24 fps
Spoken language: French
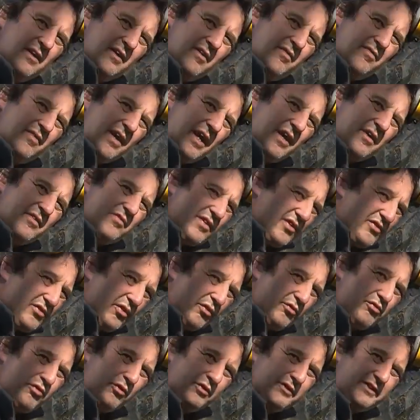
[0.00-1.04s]
va,
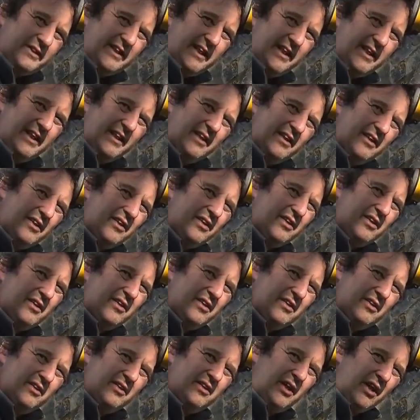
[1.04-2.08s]
s'enfoncer
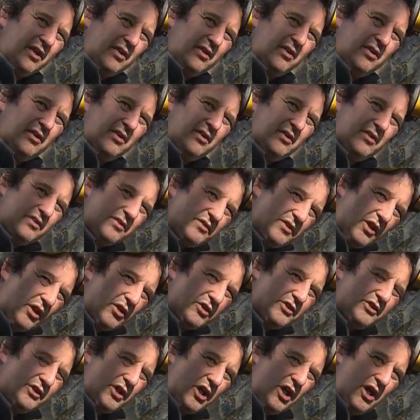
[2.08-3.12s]
euh, dans, dans
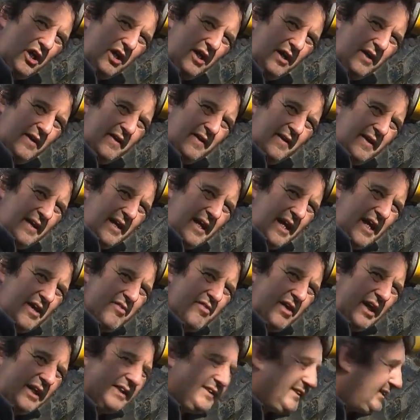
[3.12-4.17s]
le sol
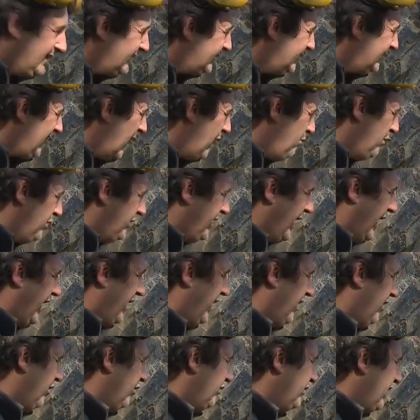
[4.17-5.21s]
va rester stable derrière le